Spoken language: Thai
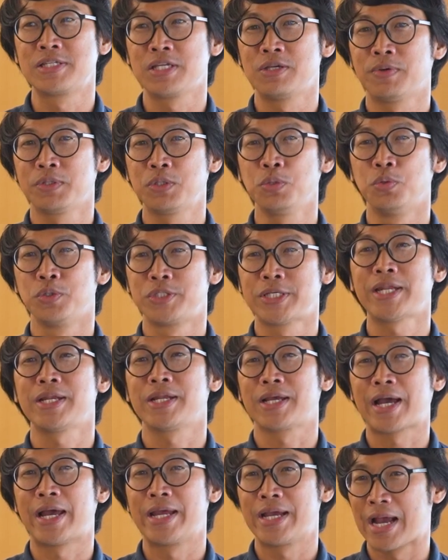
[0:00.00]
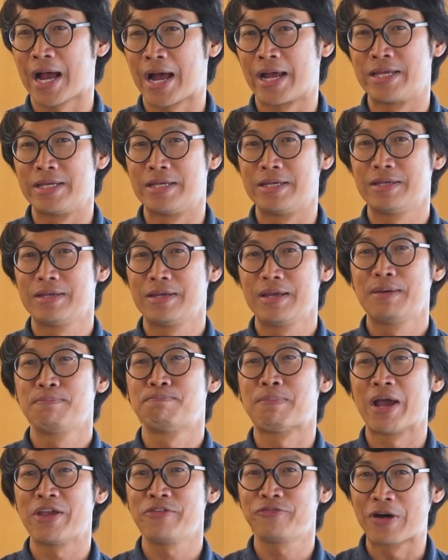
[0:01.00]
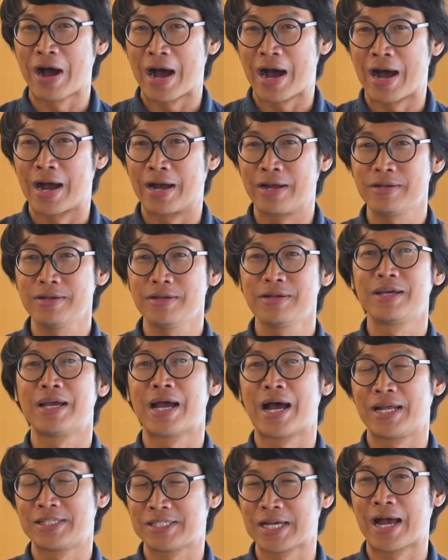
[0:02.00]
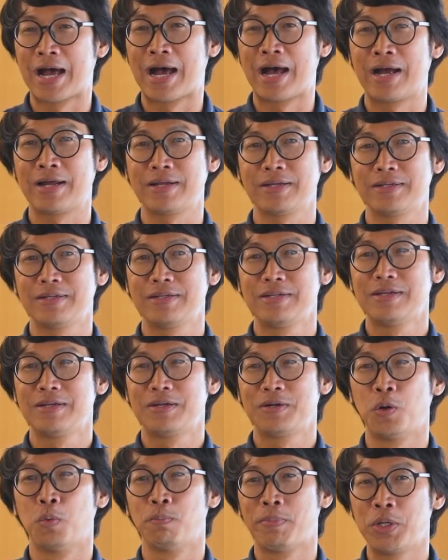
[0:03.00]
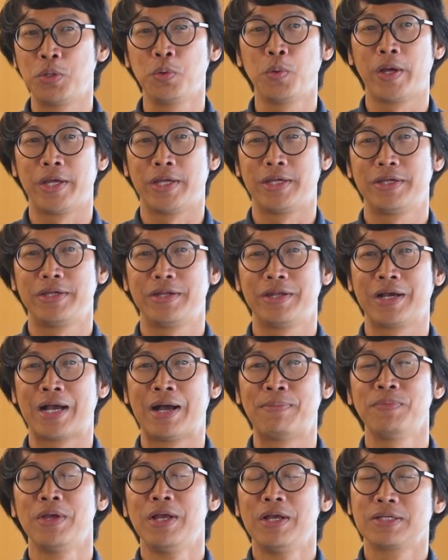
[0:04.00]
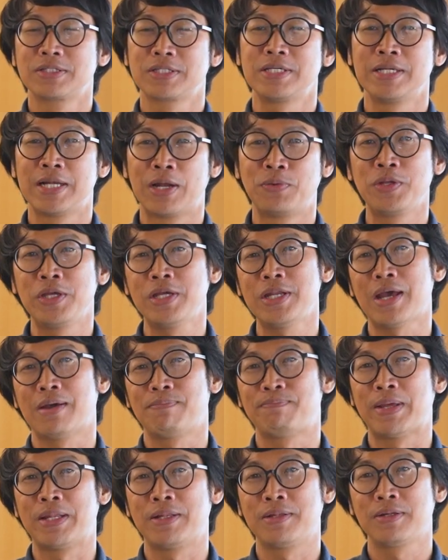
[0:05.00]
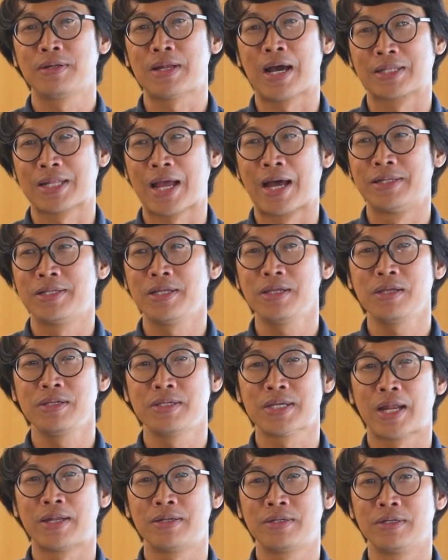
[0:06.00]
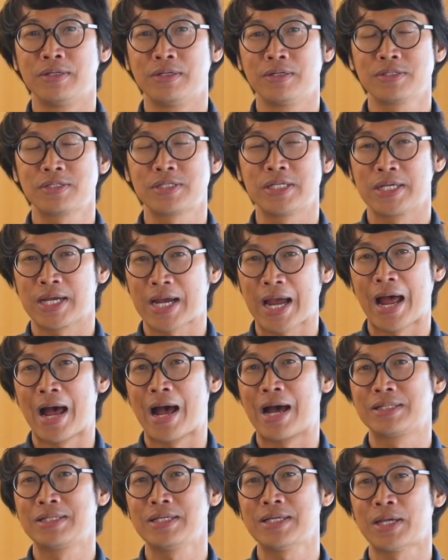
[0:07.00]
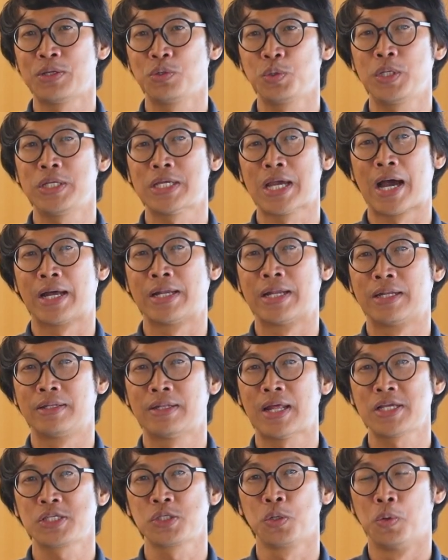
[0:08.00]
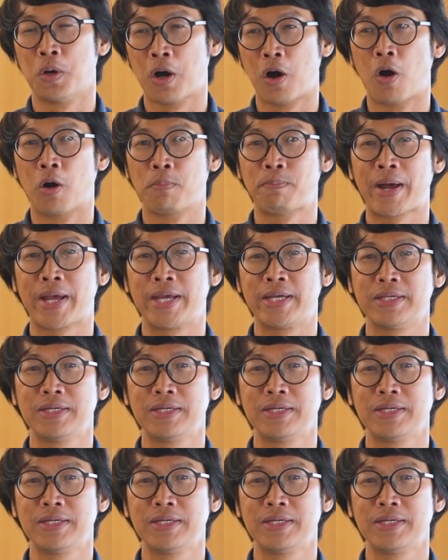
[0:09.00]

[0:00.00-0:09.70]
นทรีย์วัตถุ เช่นไข่ไก่ ไม้ฝาง งาช้างลงไปด้วยนะครับ สิ่งเหล่านี้เนี่ยเป็นหลักฐานที่ยืนยันถึงสินค้าที่อยุธยาเนี่ยได้ส่งออกไป